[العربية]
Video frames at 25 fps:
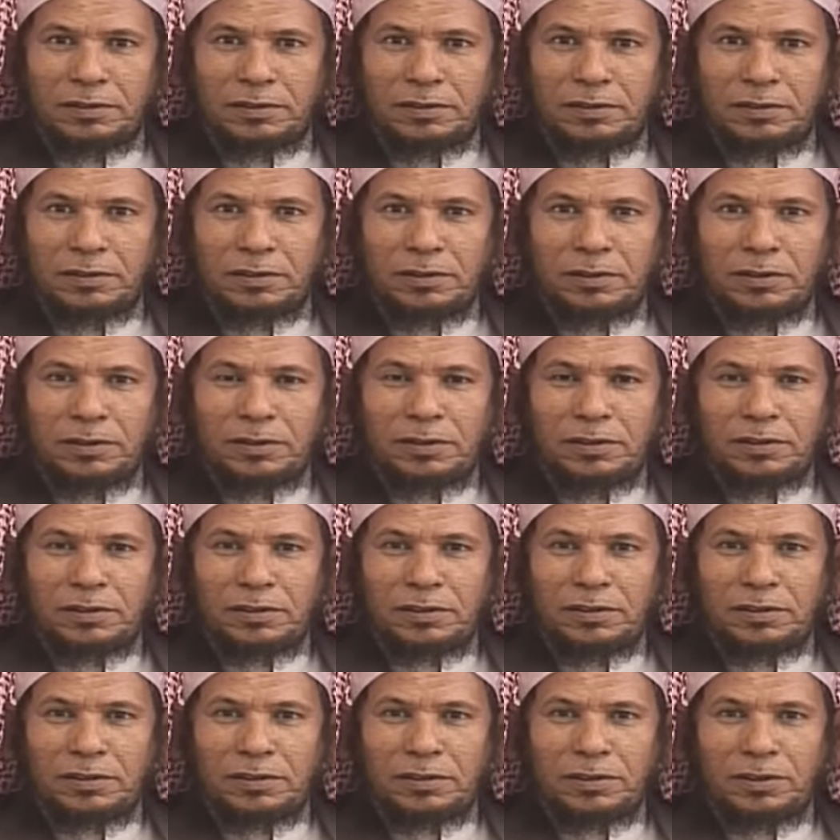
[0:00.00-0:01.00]
الله لا
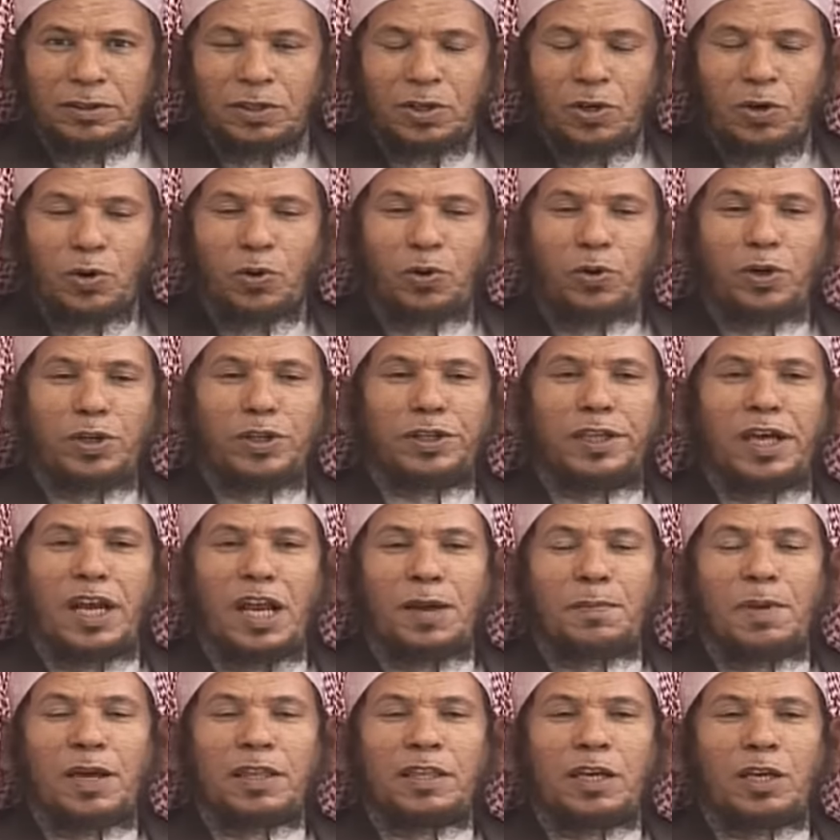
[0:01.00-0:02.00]
اله الا الله
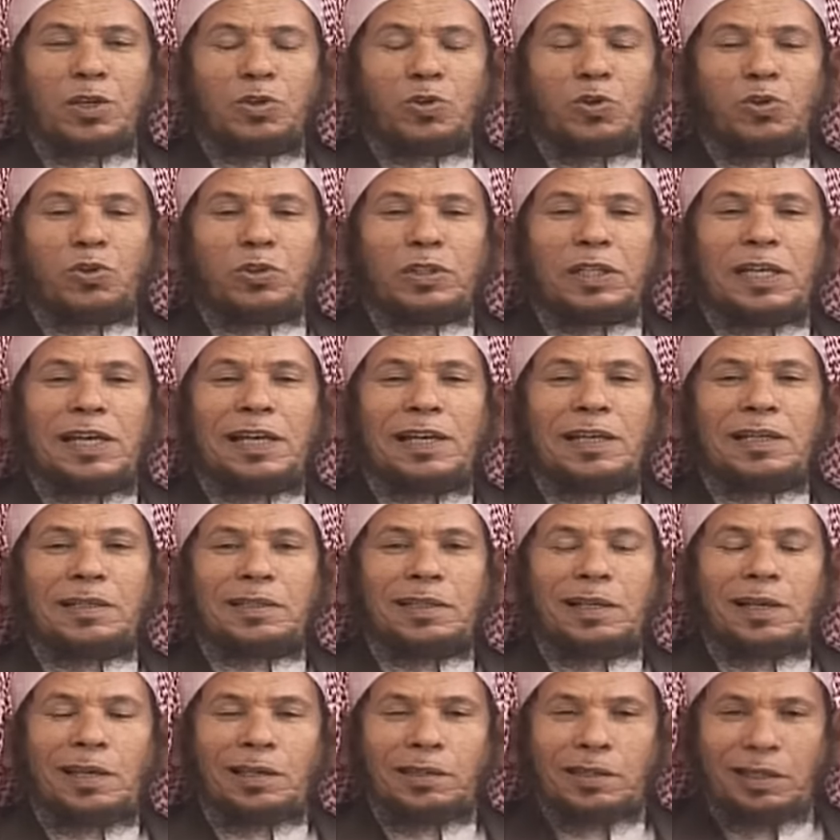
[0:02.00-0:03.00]
وعندنا مثل يقولون
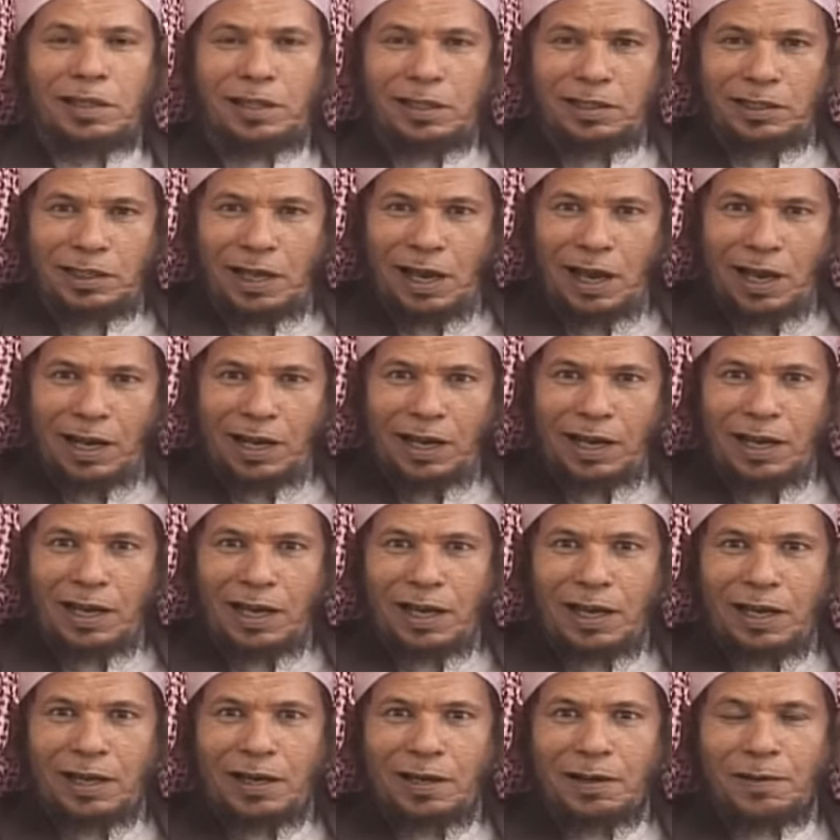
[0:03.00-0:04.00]
كل ديره عندها
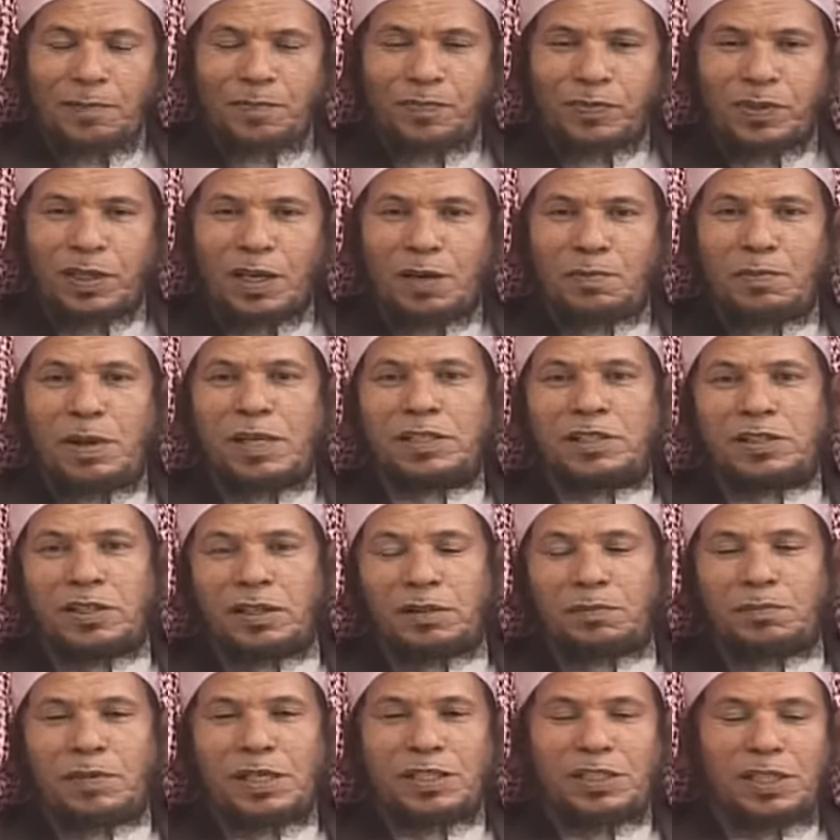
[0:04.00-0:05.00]
لها
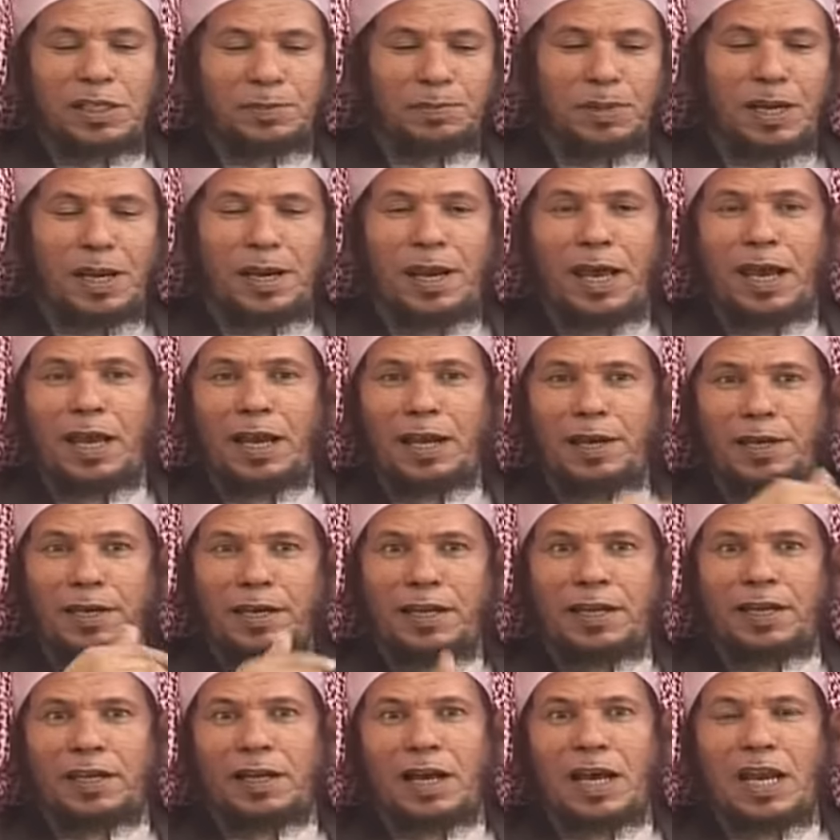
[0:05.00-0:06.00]
مصر مصر بنانا على
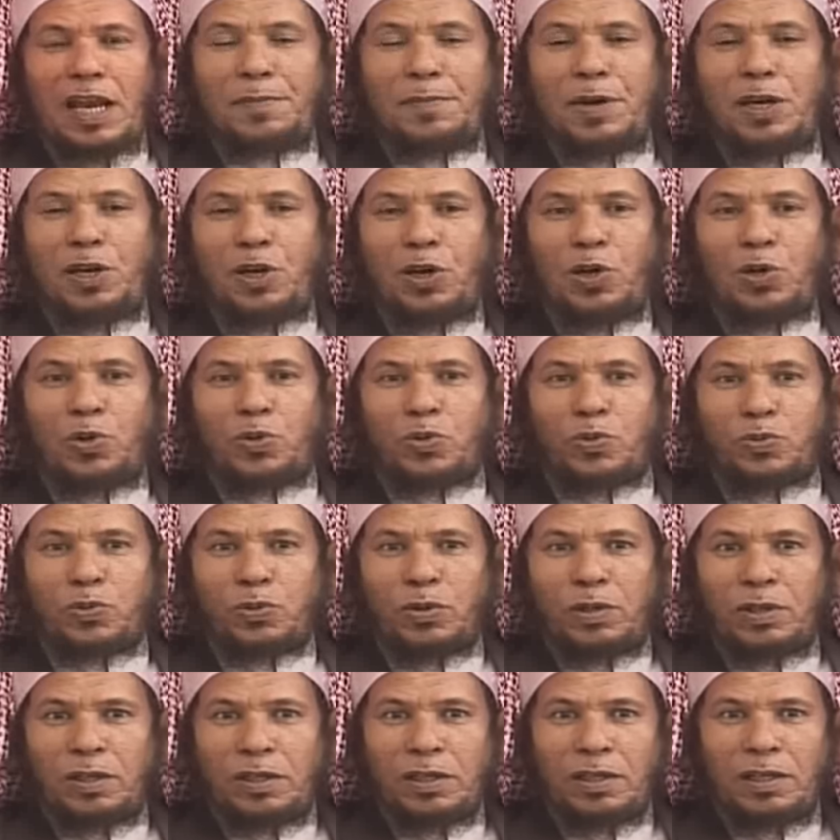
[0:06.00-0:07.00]
النيل من حلو
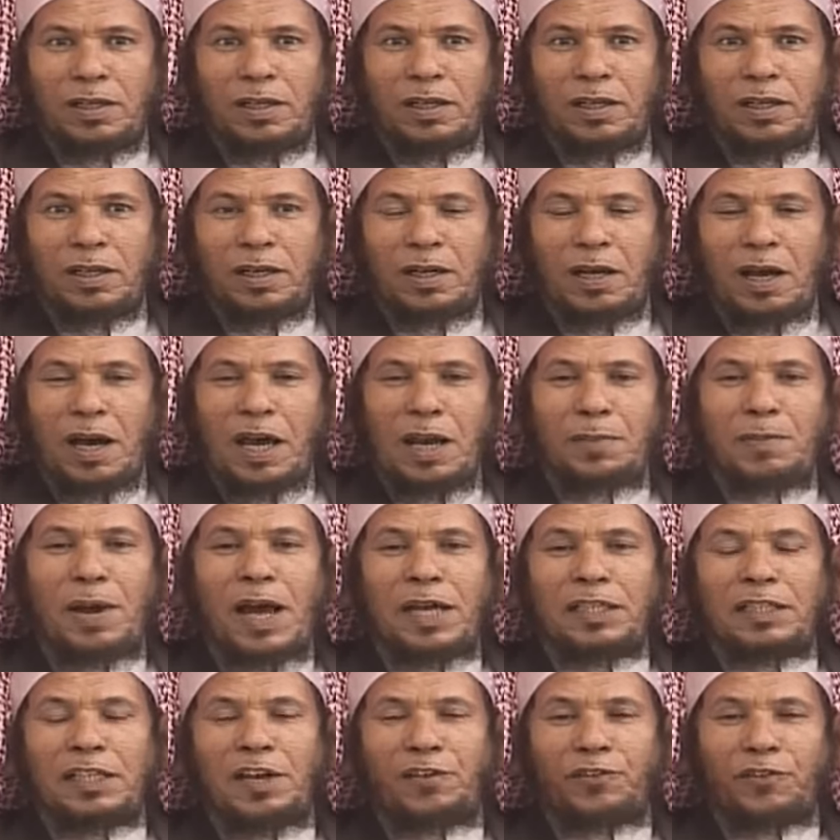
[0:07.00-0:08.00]
اي نعم على
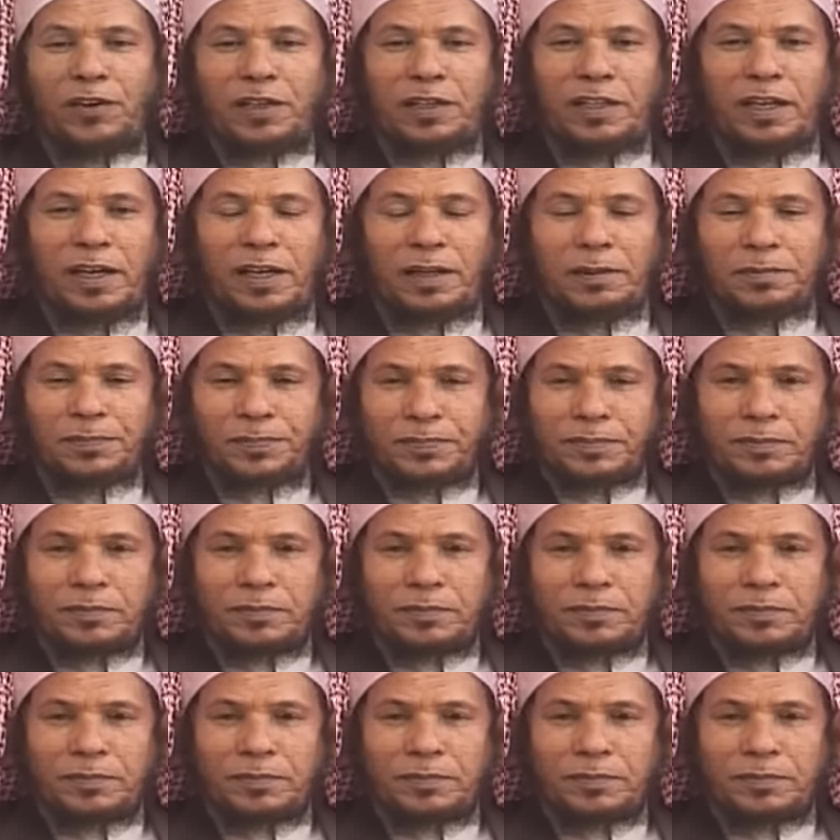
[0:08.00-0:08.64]
ما حد يفقدها